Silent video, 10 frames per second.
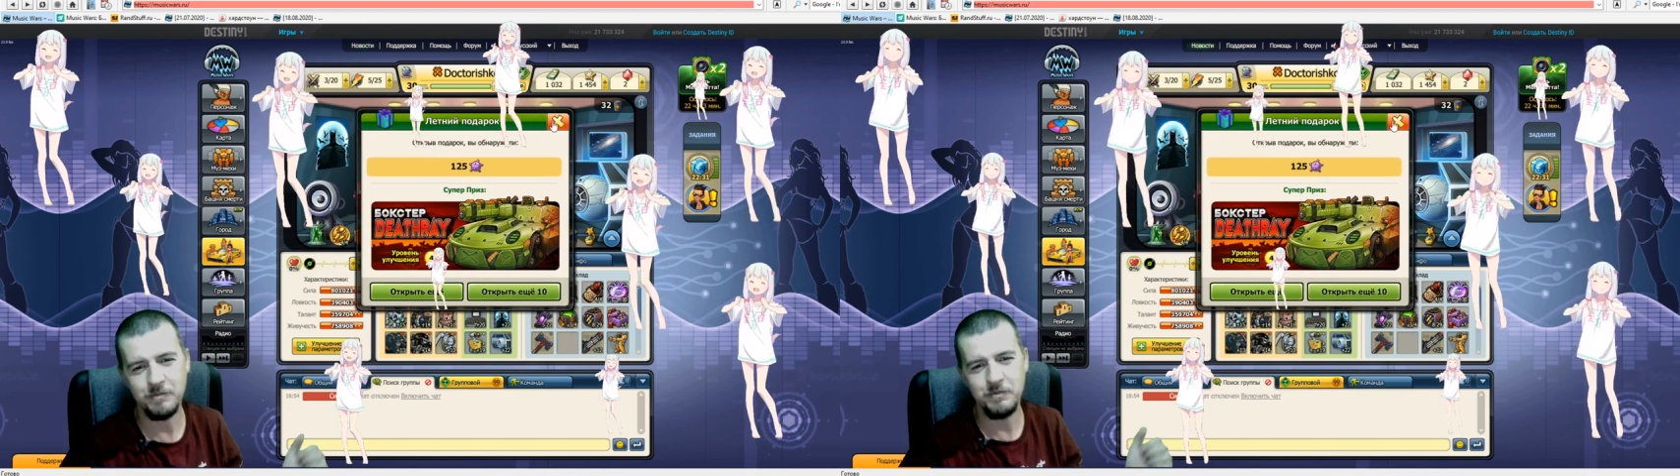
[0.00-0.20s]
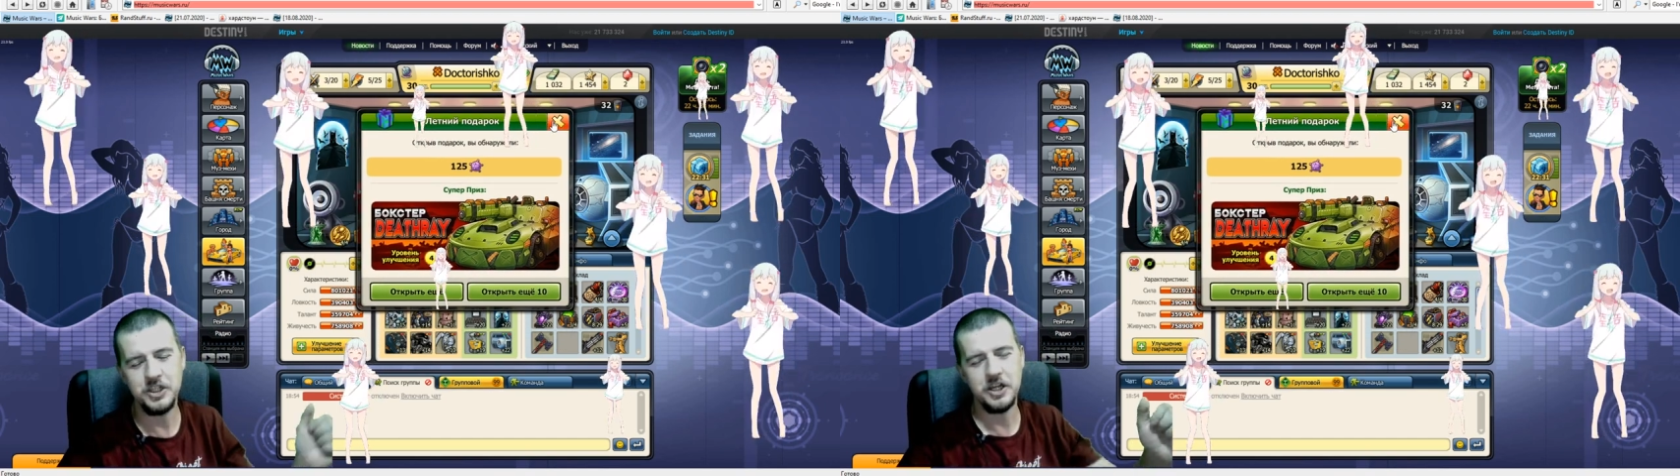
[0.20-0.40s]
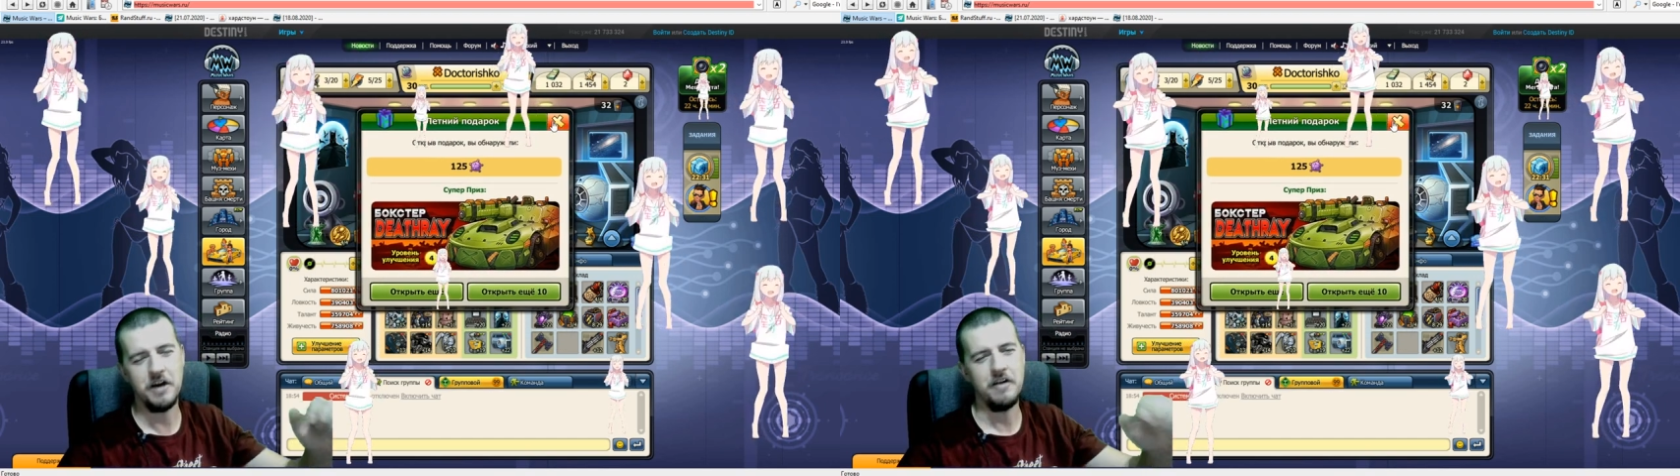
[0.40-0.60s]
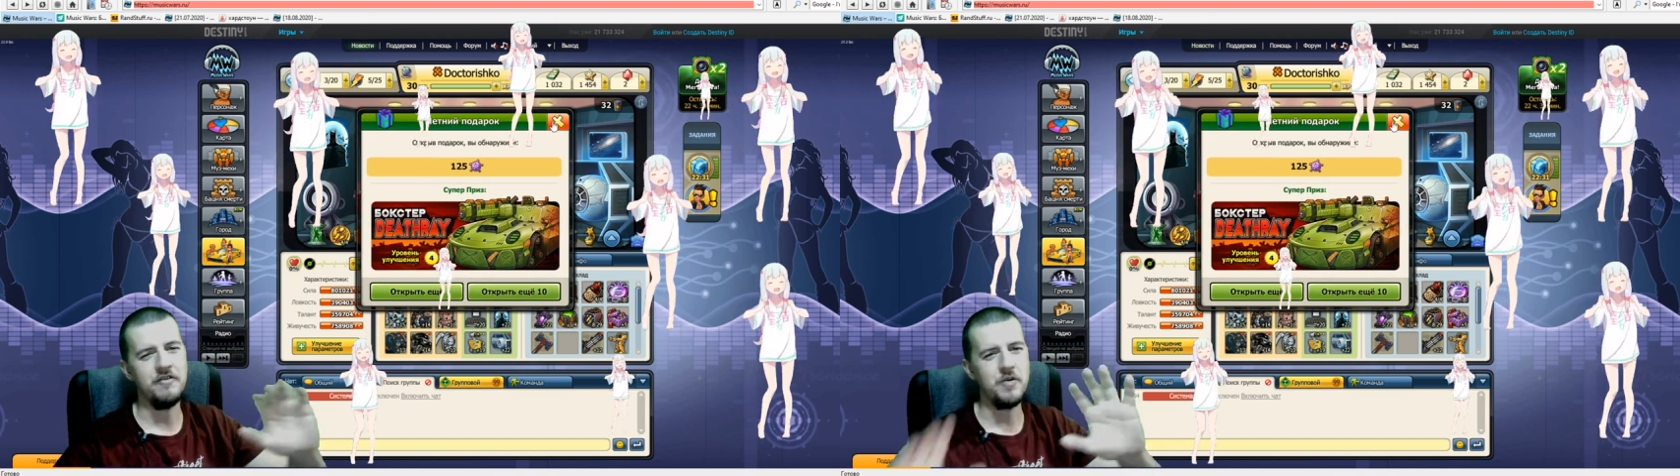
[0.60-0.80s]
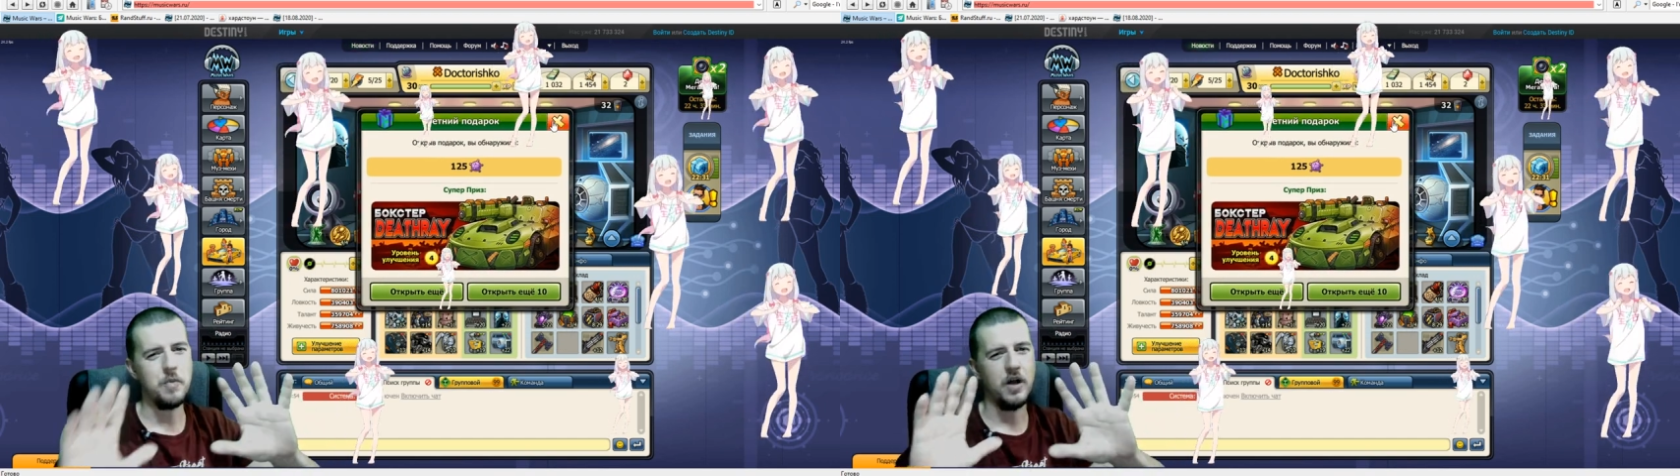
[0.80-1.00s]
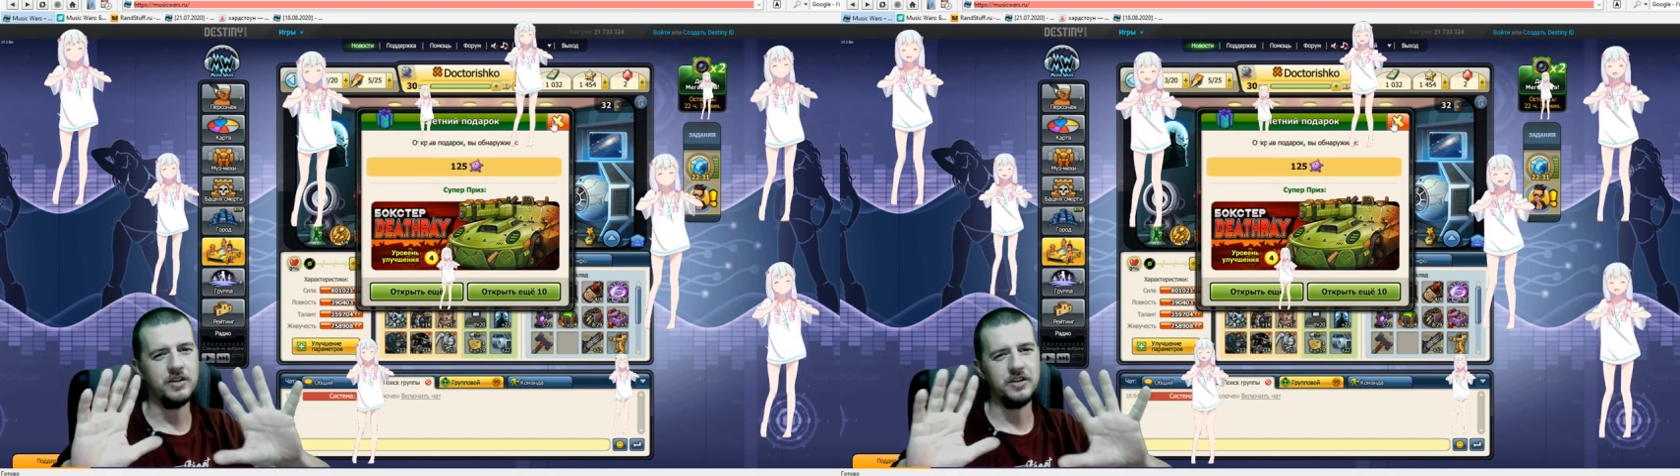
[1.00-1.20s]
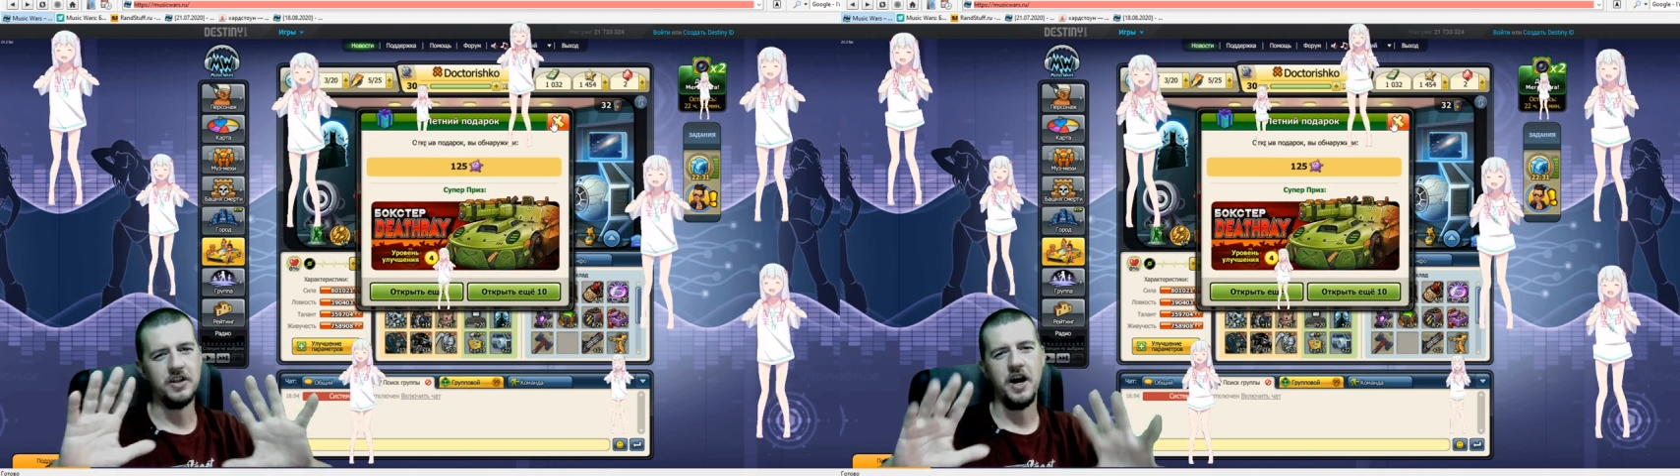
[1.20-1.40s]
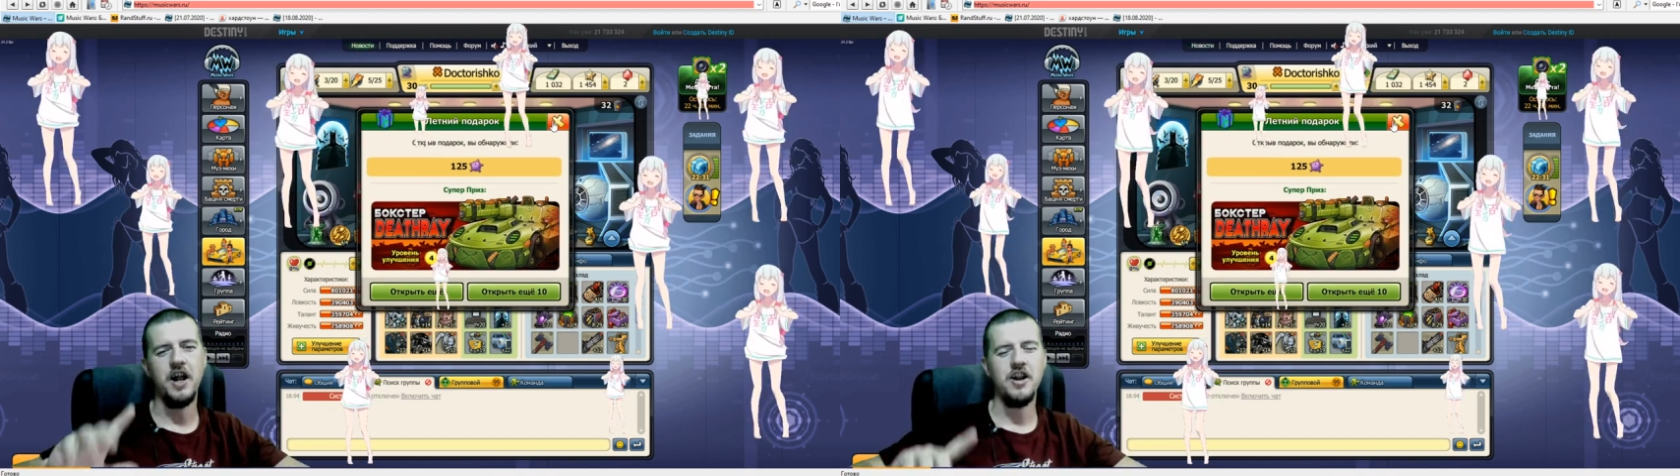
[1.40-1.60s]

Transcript: миссия выполнена.